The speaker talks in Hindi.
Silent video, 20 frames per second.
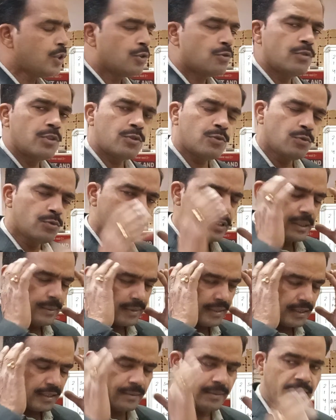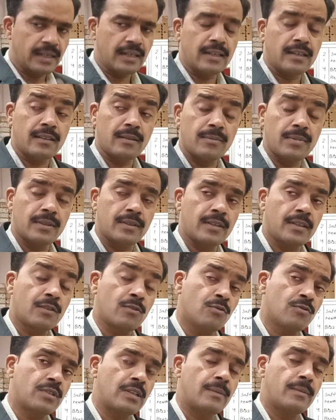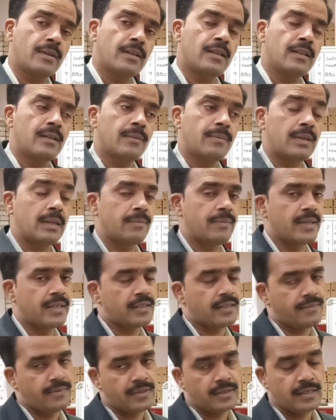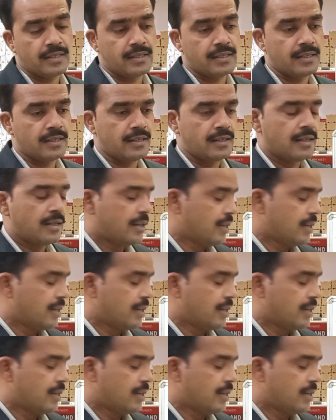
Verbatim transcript: तो हम सोचना बड़ा दिमाग लगाना पड़ता है कौन सा मान लें अपना पैसा फंसना जाए